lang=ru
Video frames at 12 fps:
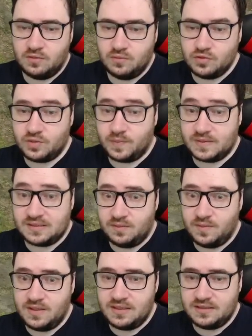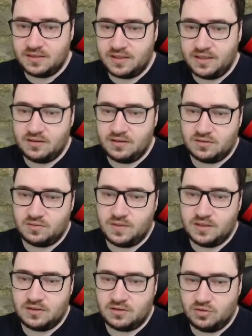Может послабее Израиля,
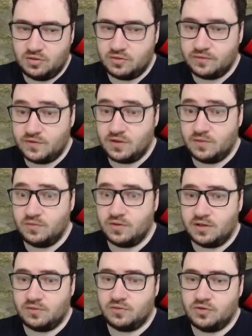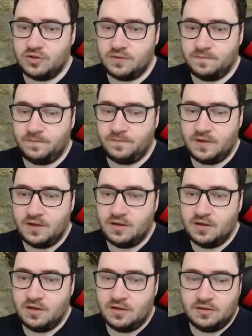разумеется, но все равно хороший.
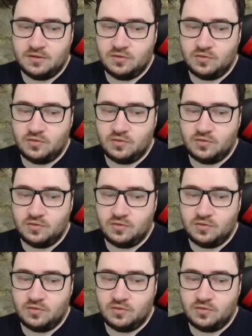Но ну,